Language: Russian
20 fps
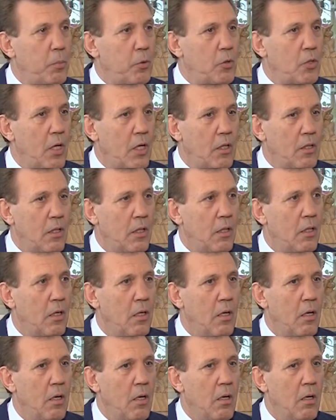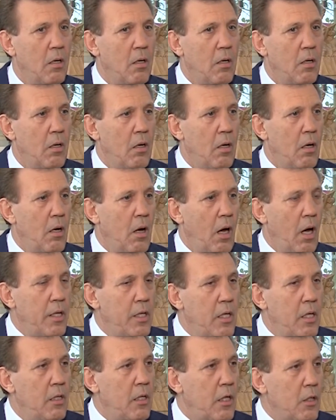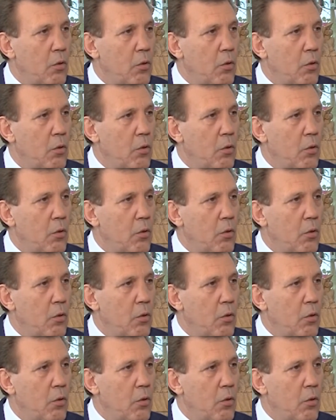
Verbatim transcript: в депутаты. Один,